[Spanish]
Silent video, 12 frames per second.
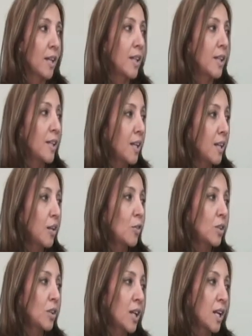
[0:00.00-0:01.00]
que tiene
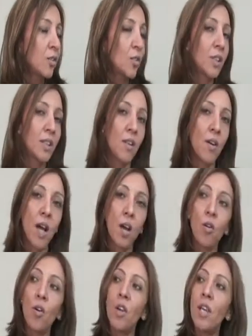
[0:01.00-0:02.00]
contrato de
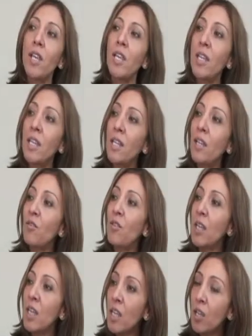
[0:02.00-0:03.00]
trabajo
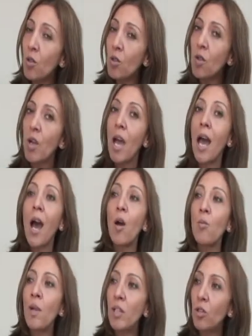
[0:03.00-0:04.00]
indefinido
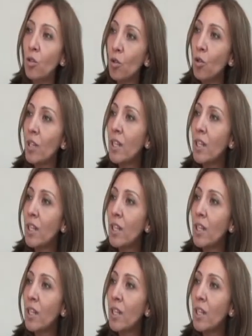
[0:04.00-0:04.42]
aumentó en